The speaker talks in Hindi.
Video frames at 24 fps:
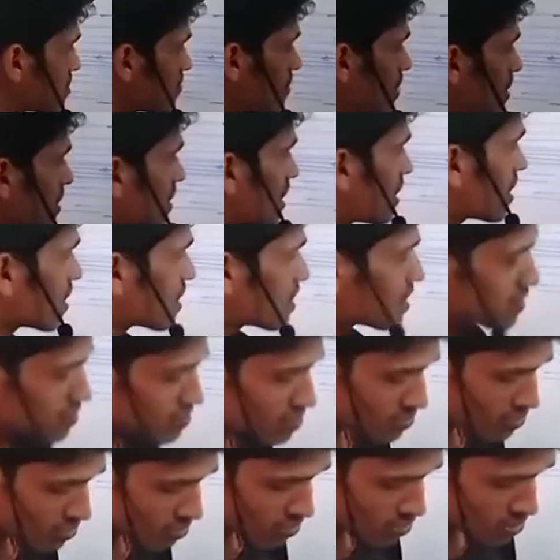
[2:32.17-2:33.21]
मिल खा रहे ना
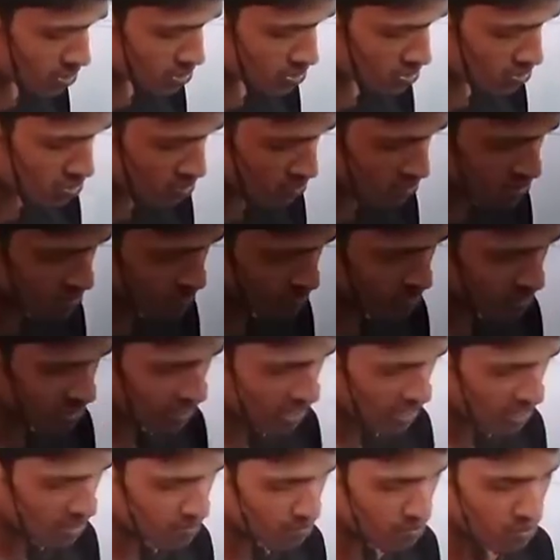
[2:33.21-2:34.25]
तो न्यूट्रोनों से मिल खा
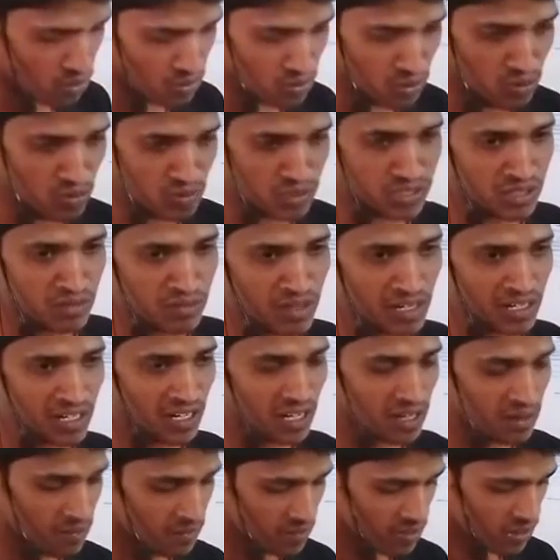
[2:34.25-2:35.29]
रहा है से मिल खा
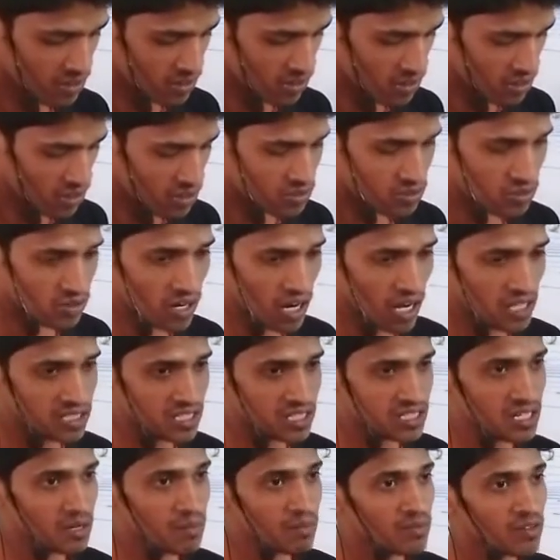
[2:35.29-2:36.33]
तो क्या चीज़
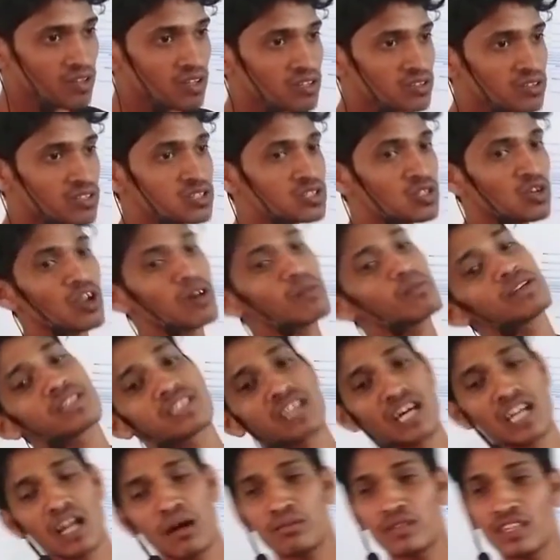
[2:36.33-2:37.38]
है तो चलो हम इसका
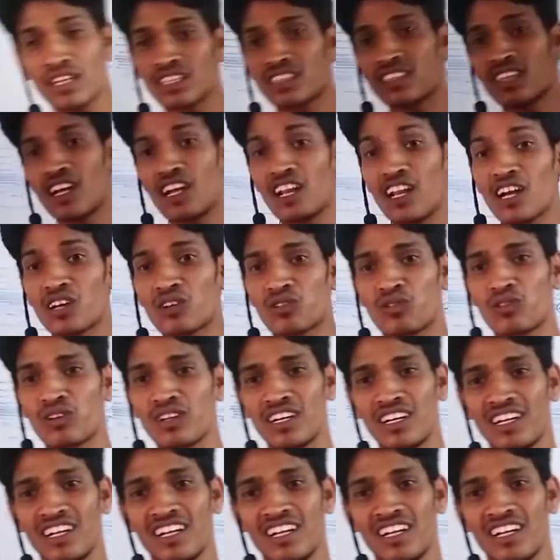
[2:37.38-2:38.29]
नाम दे देते हैं इलेक्ट्रॉन है